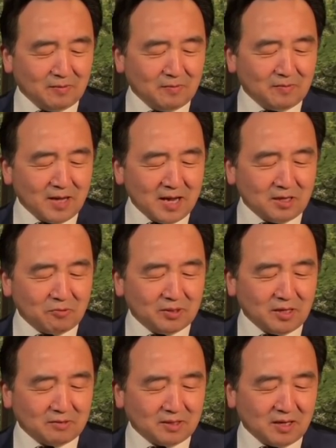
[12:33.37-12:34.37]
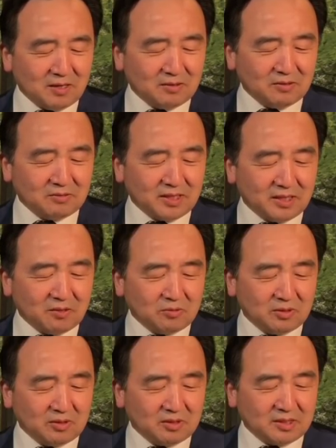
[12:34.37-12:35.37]
我们还回到这儿，就这个，
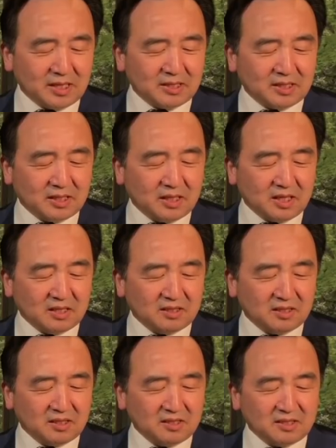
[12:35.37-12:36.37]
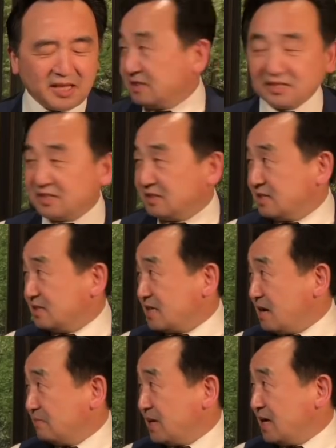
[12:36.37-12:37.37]
这是一个很很典型的
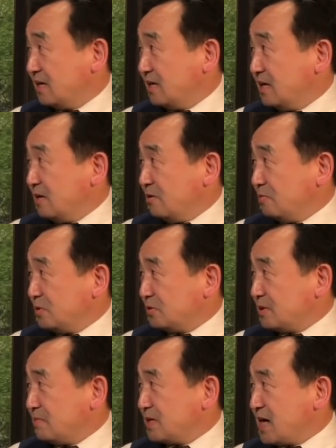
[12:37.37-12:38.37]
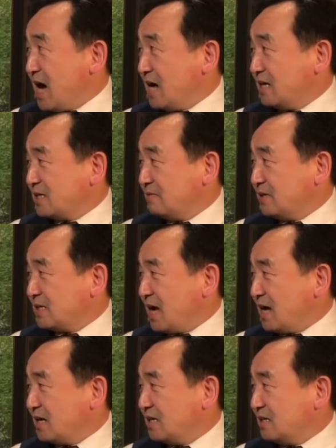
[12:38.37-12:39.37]
场面。我们就这么看了，因为
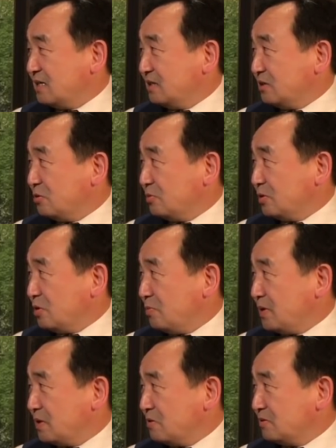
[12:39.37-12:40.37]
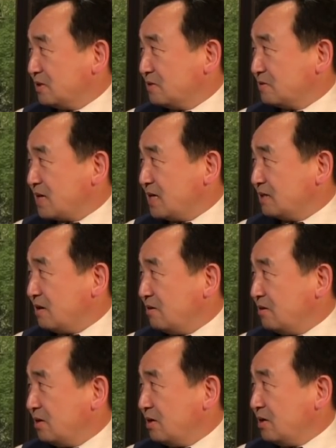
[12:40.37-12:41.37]
太黑了，有有朋友能够看到。
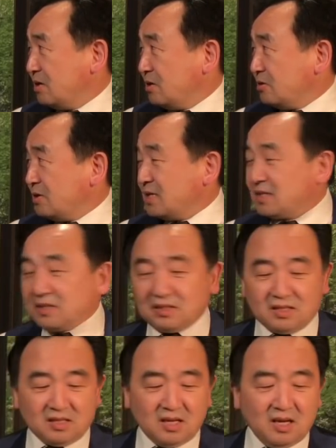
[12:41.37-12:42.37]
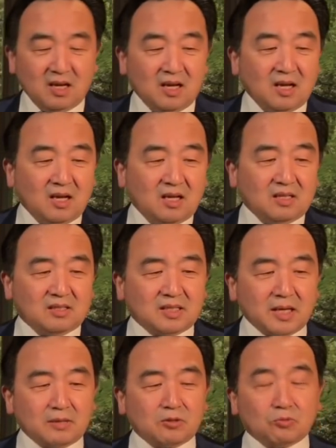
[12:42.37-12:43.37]
所以，
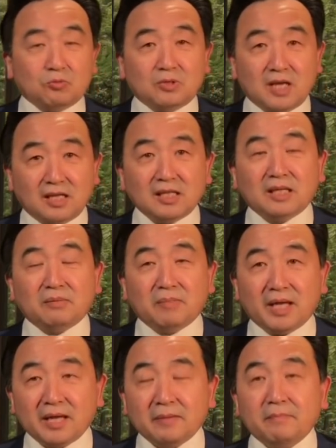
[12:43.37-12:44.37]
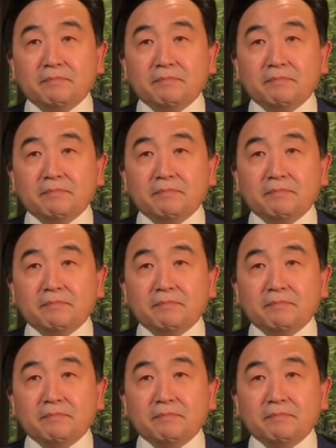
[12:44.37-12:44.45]
这组人里面，